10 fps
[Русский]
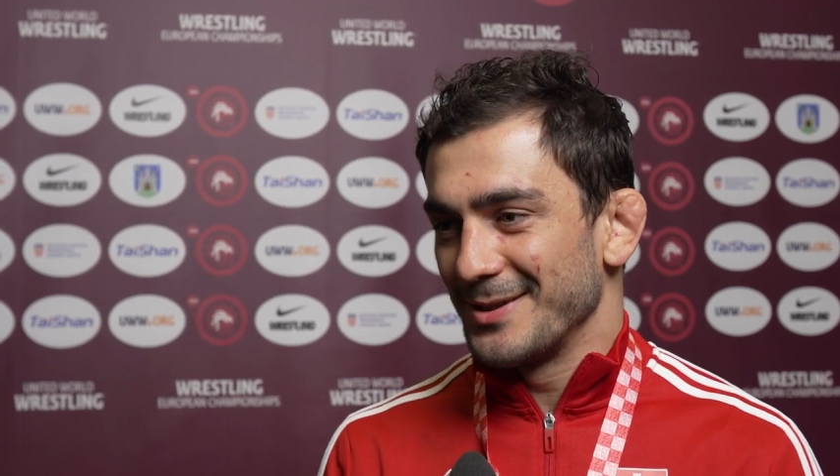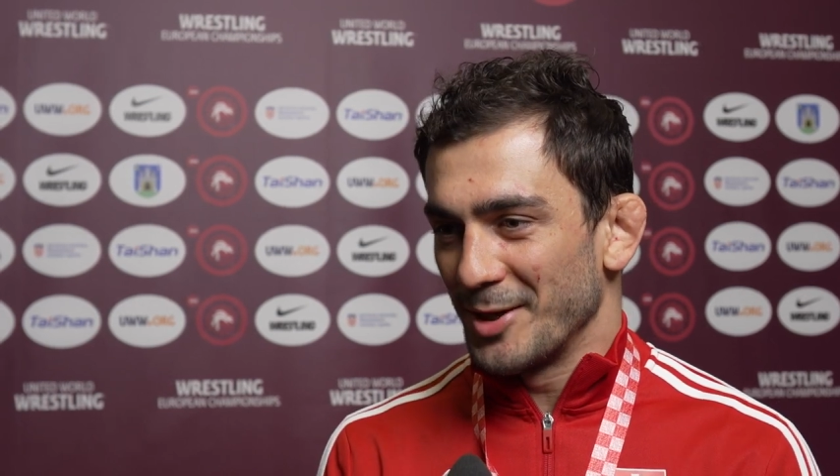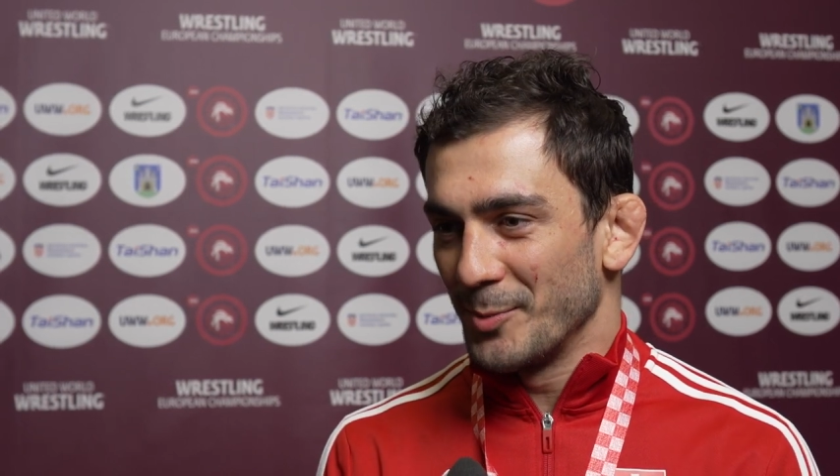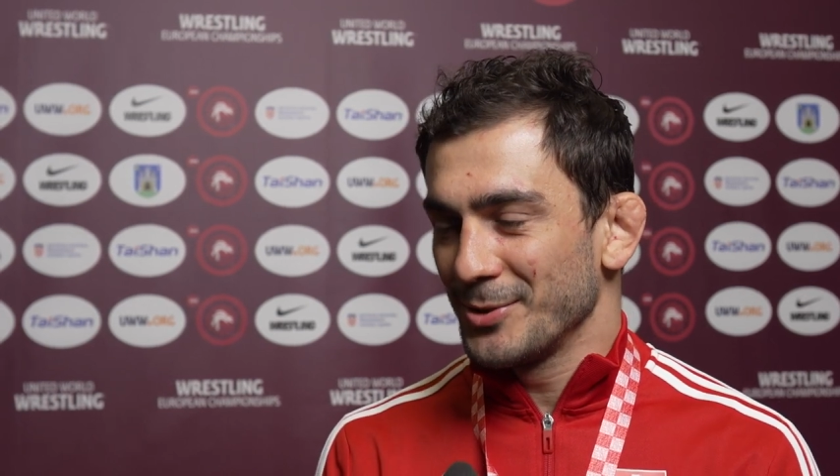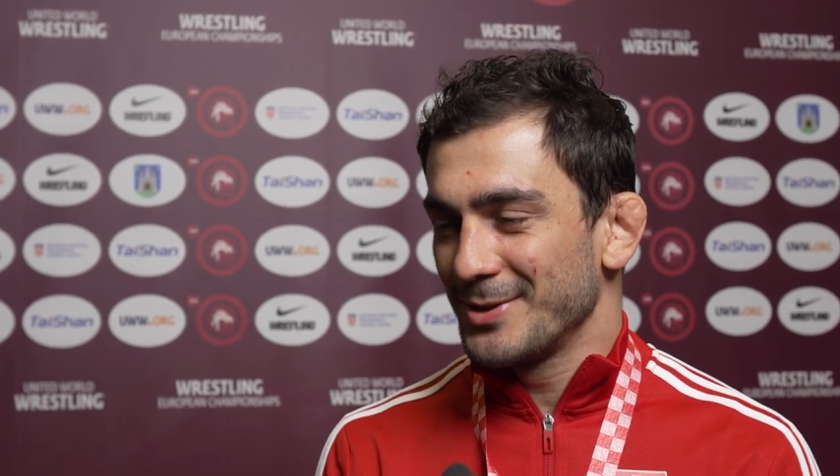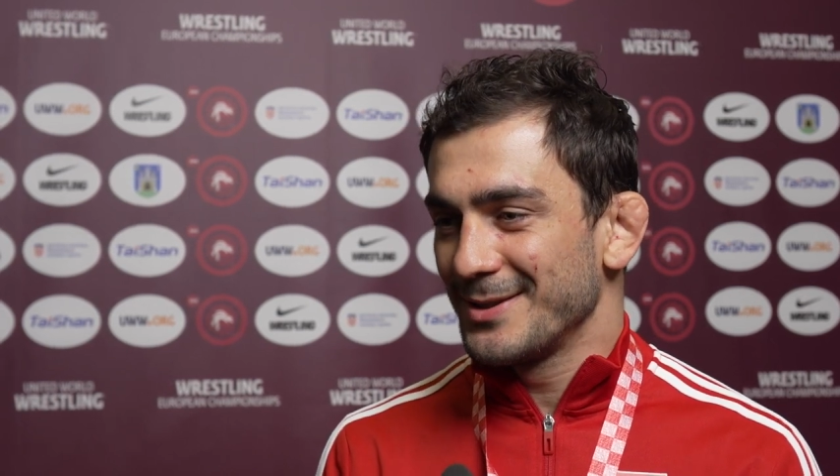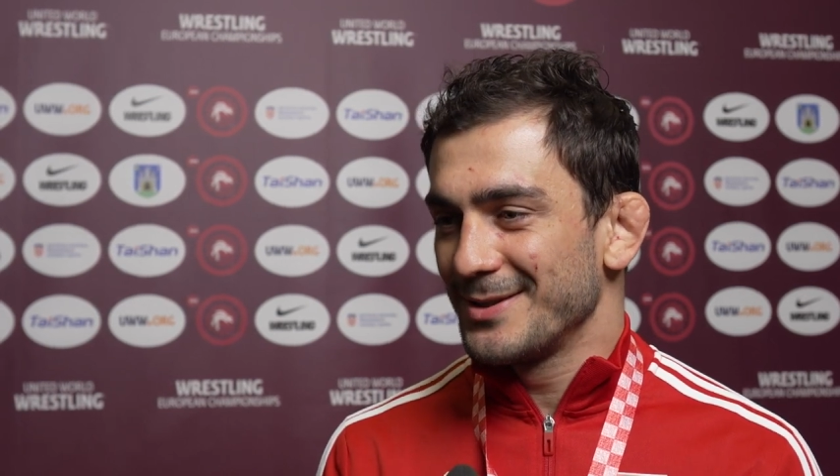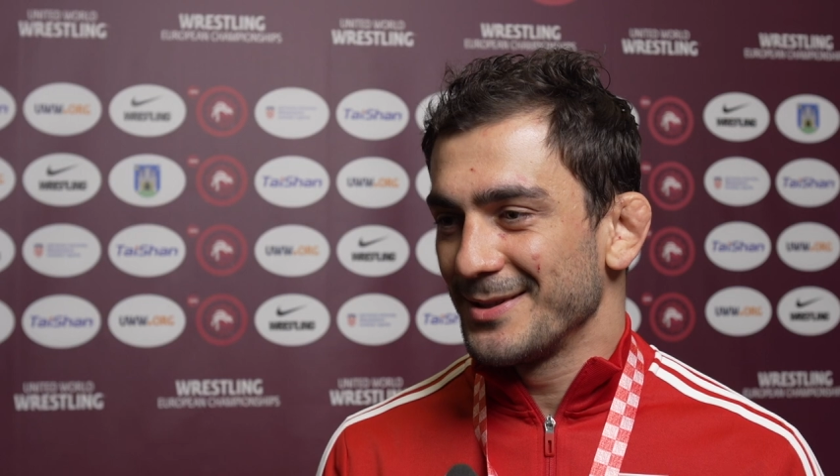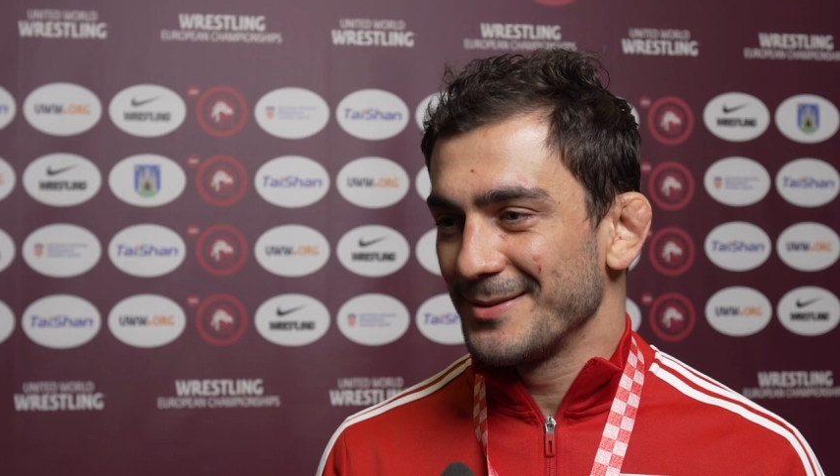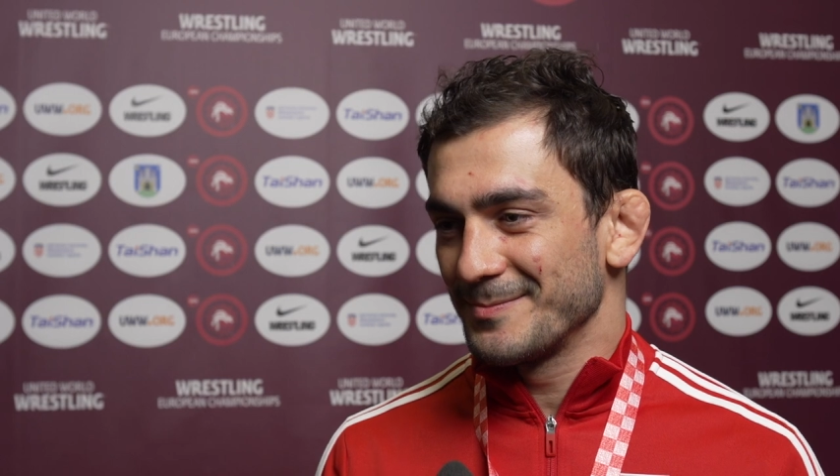
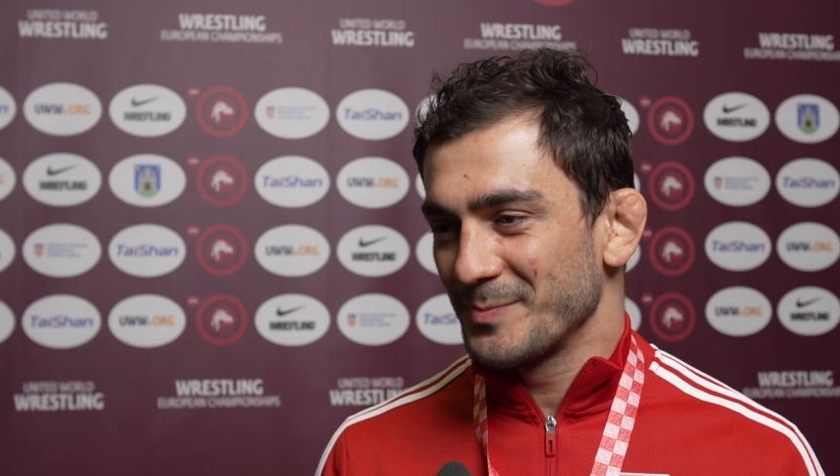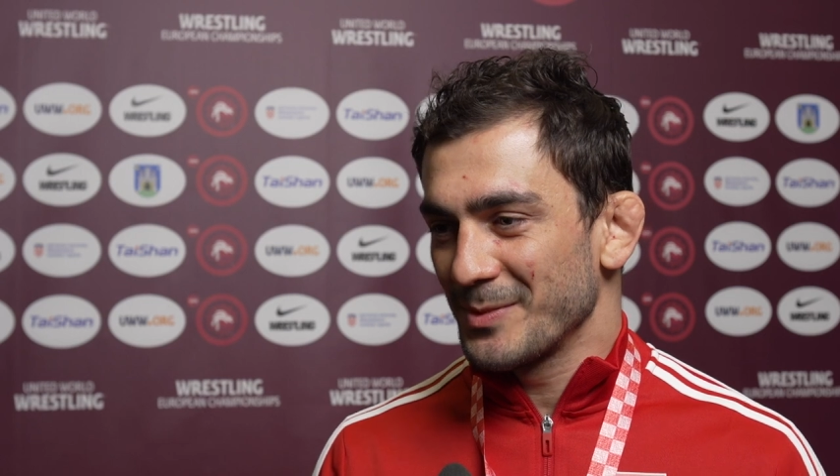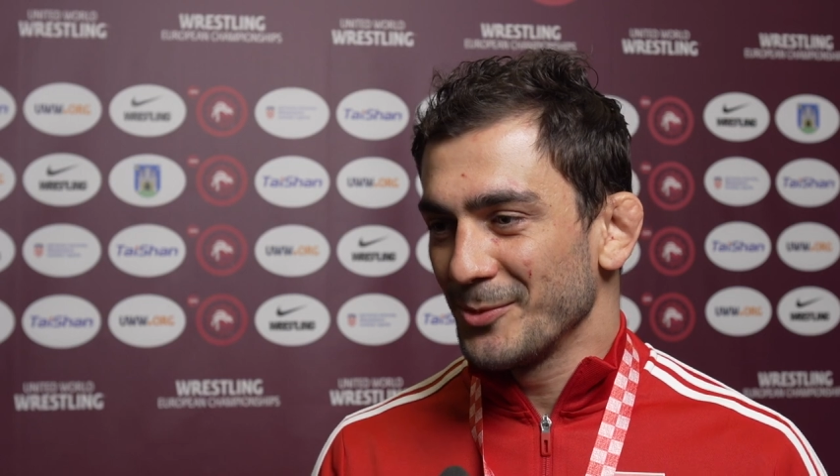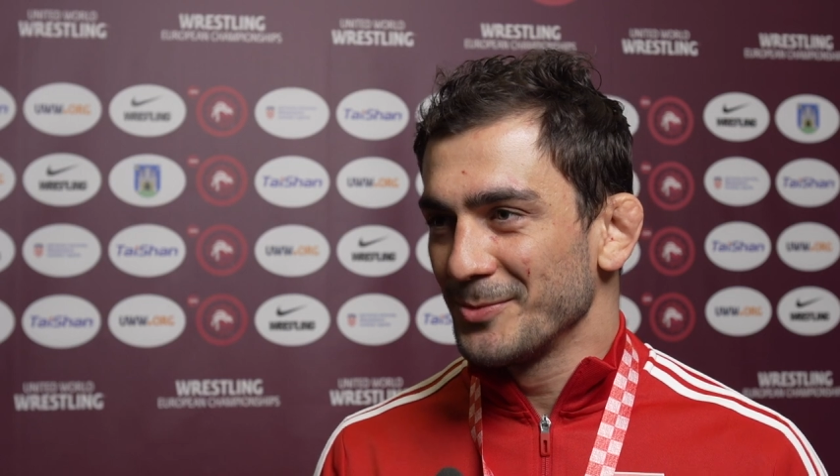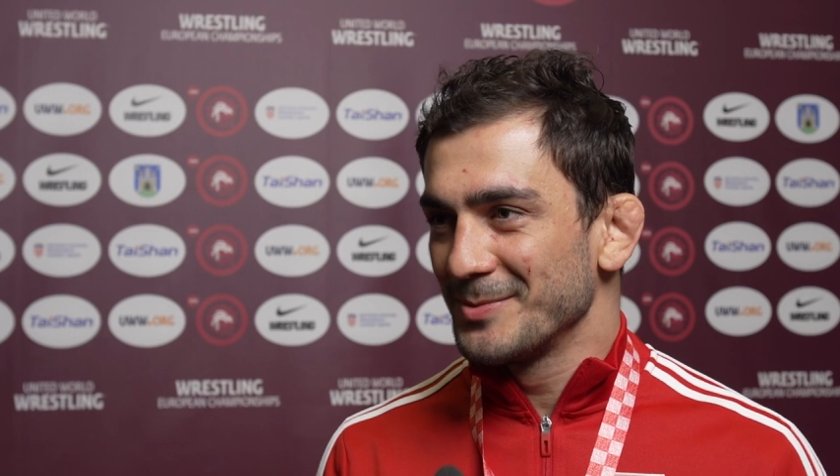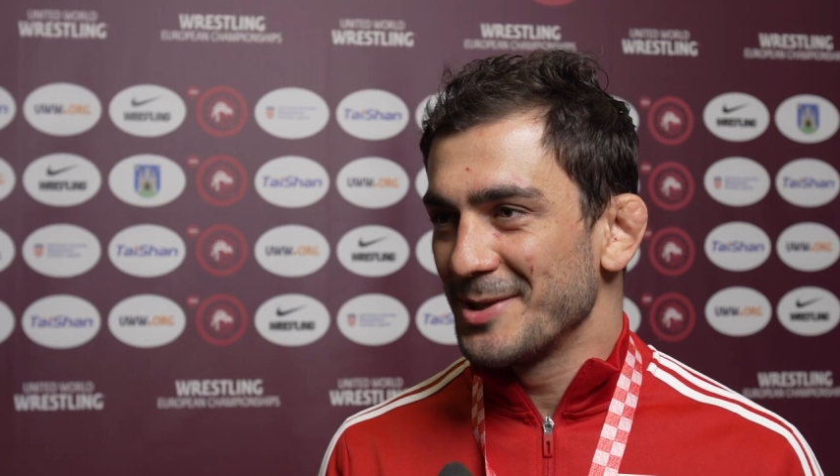работать, ну,